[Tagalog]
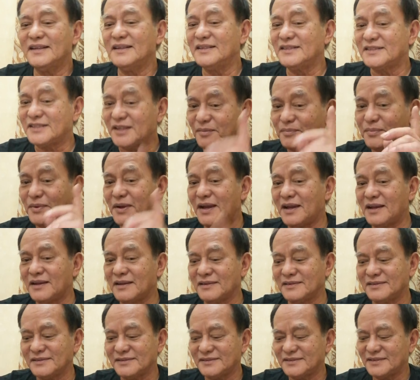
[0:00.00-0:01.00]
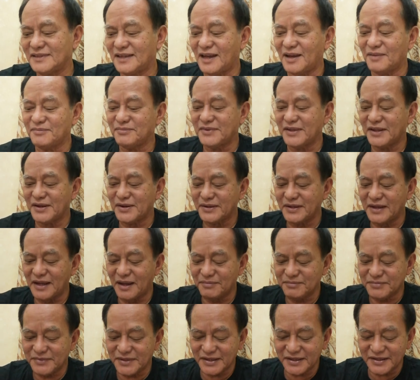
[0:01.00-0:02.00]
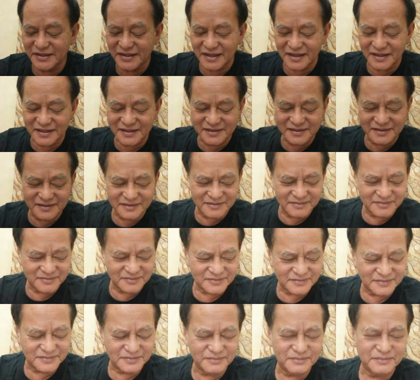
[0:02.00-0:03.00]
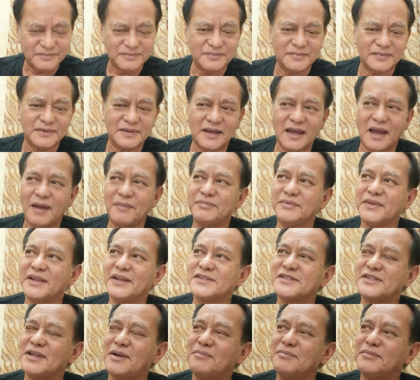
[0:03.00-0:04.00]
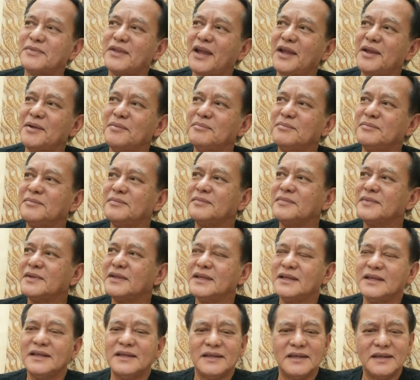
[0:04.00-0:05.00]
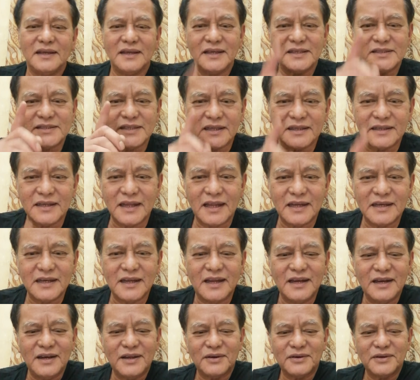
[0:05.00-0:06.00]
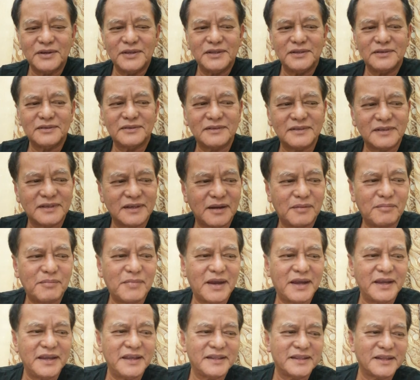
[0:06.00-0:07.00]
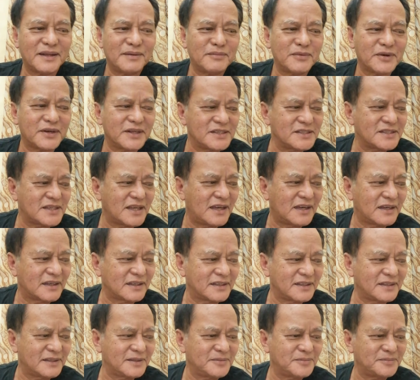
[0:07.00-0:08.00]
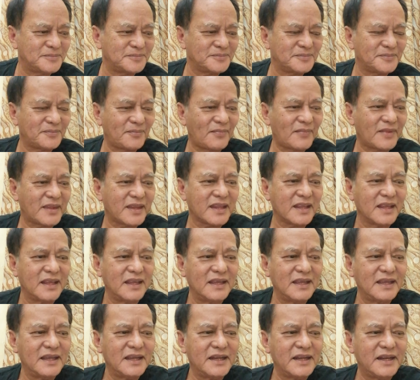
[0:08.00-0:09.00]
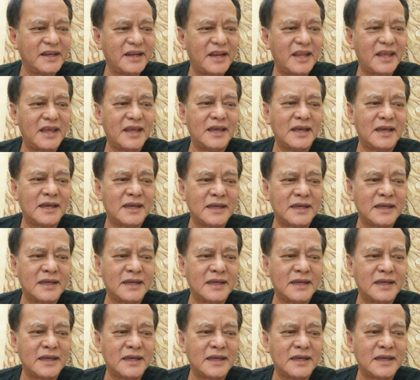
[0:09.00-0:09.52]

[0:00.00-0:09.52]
Isa pa, after after that, after some time, isang naalala ko yung kabaitan mo rin sa akin na